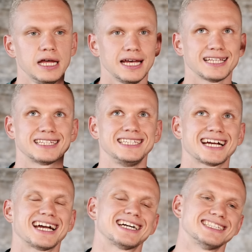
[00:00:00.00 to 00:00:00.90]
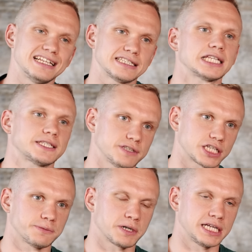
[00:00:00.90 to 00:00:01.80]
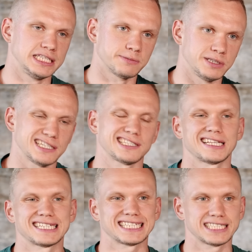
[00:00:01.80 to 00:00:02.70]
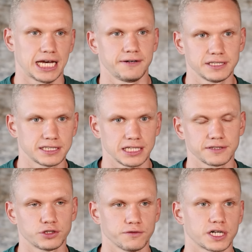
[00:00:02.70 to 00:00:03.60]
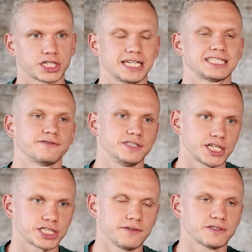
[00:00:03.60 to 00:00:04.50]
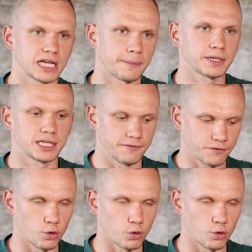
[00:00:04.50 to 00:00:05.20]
– это некая канализация в нашем организме. Если она застаивается, это все выражается внешне, в запахе, в